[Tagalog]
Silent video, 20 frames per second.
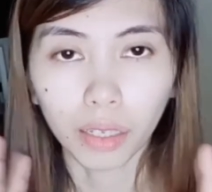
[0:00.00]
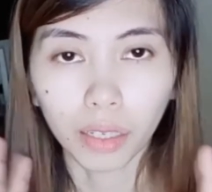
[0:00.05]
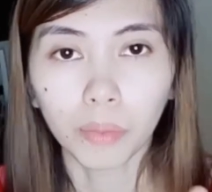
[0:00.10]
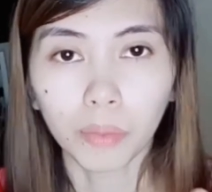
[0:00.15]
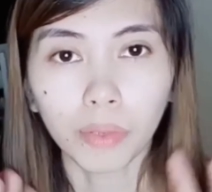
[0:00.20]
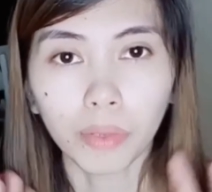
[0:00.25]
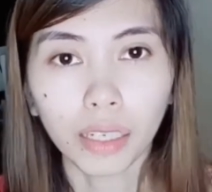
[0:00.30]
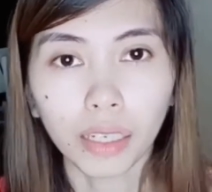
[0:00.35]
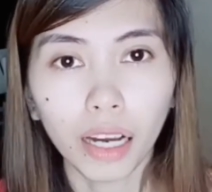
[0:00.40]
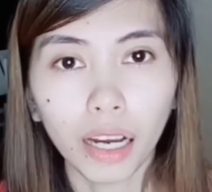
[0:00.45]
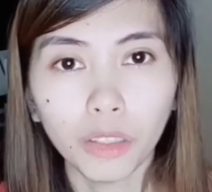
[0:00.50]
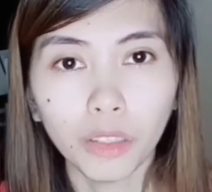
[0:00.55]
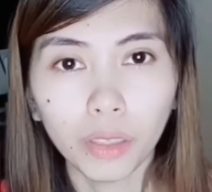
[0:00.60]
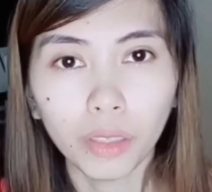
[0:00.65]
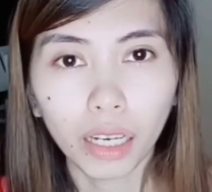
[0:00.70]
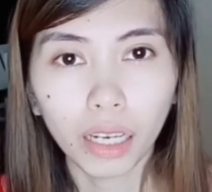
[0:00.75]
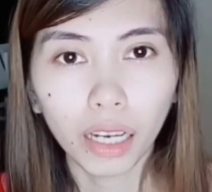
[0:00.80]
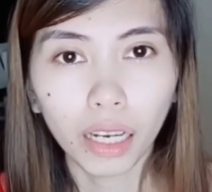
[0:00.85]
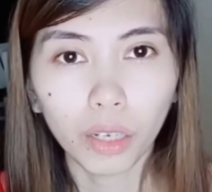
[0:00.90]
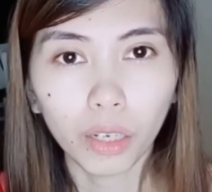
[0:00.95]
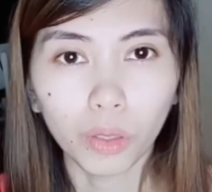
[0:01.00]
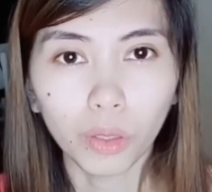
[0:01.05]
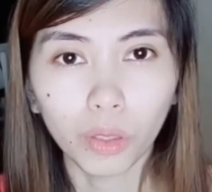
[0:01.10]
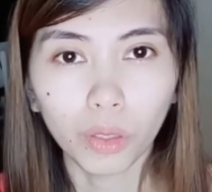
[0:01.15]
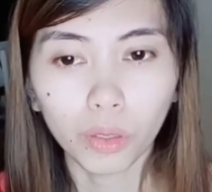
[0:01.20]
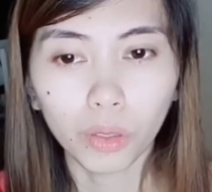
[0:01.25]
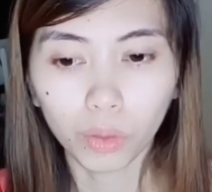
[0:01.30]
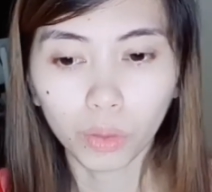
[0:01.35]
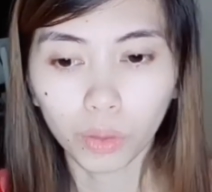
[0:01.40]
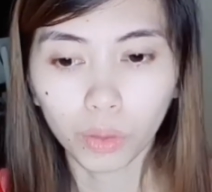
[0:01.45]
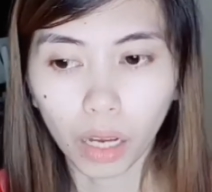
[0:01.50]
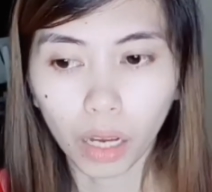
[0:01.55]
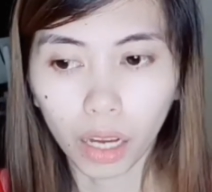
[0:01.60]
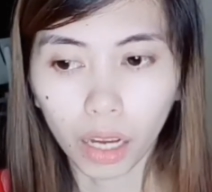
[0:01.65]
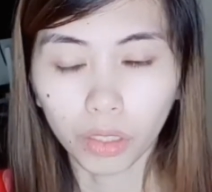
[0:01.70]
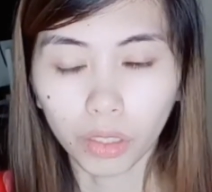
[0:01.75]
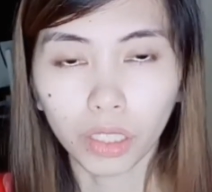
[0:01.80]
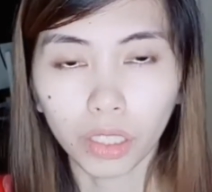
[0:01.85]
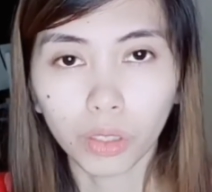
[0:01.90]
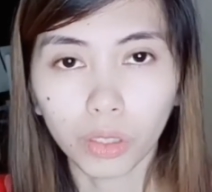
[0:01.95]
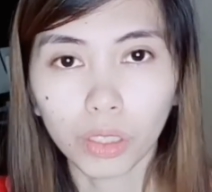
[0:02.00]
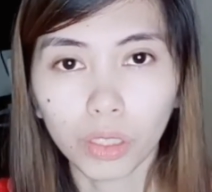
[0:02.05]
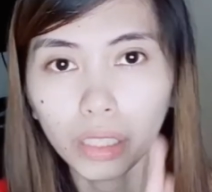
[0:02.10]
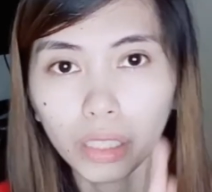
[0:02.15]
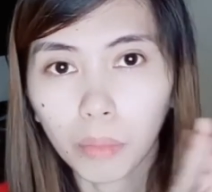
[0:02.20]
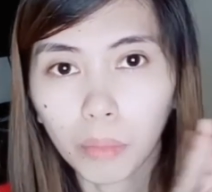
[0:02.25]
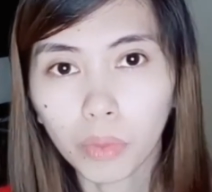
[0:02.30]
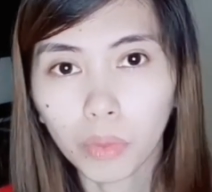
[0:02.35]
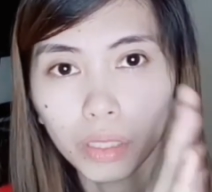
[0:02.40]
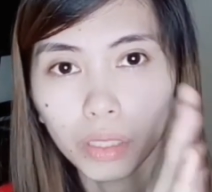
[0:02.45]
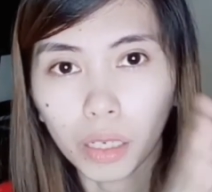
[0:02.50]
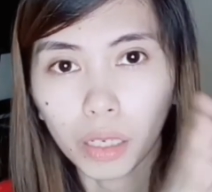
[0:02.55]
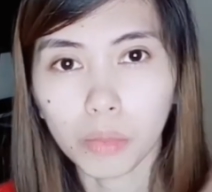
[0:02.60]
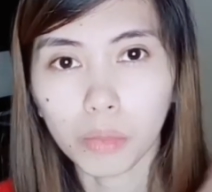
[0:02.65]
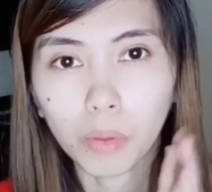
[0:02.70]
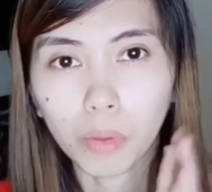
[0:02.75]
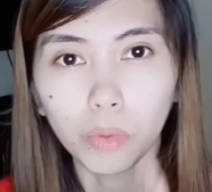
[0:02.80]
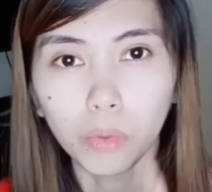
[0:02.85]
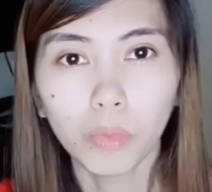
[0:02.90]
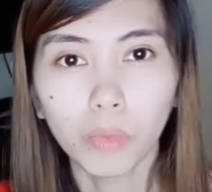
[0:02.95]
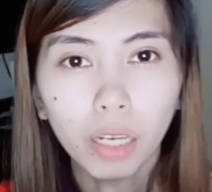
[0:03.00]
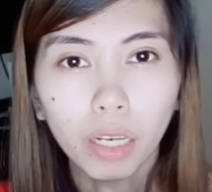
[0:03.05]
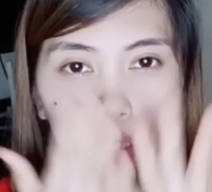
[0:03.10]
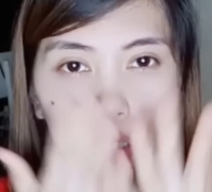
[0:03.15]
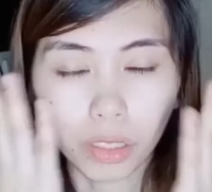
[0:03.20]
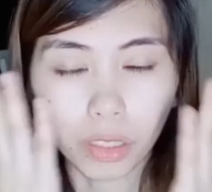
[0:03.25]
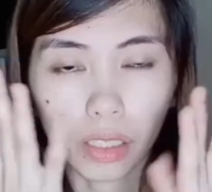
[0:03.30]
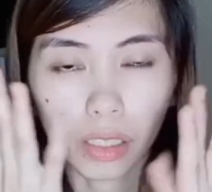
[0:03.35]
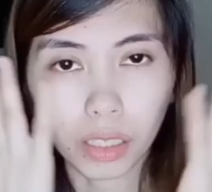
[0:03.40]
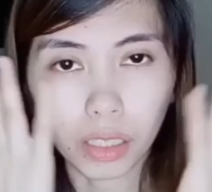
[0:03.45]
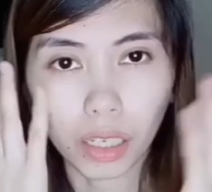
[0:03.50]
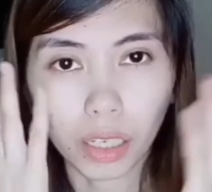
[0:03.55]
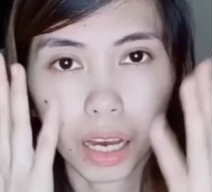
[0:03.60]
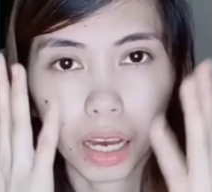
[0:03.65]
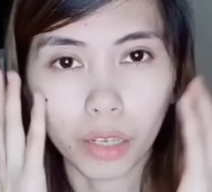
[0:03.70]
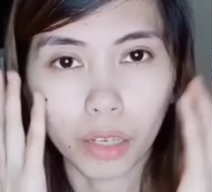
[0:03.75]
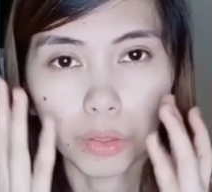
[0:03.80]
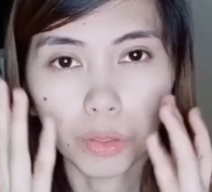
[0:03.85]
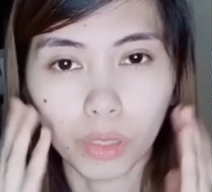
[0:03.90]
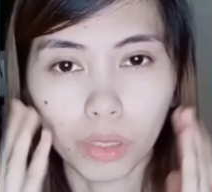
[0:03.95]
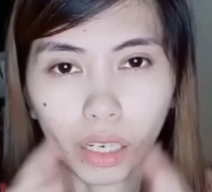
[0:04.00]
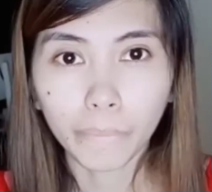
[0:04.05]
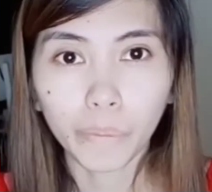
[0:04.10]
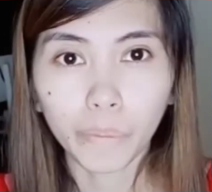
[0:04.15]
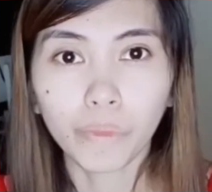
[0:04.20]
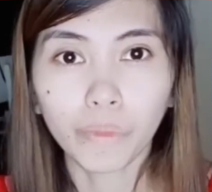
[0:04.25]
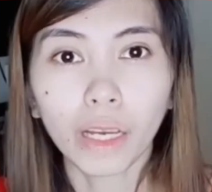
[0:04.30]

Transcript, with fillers: mag-ano lang ako, aanin ko yung sabon, tapos pabubulain ko, tapos i-ano ko lang.